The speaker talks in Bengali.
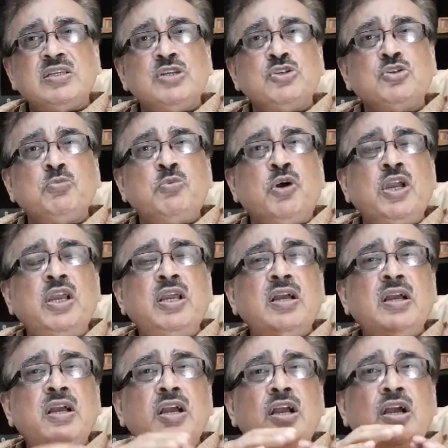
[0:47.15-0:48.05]
সেই সময়
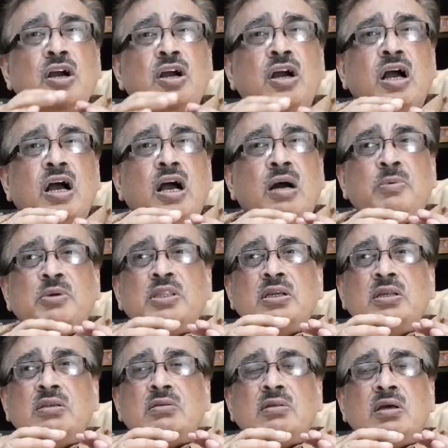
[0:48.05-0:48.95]

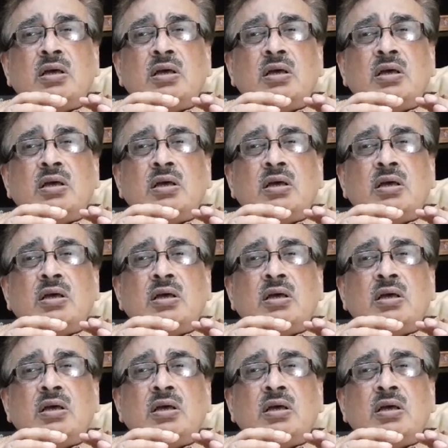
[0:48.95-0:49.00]
আমাদের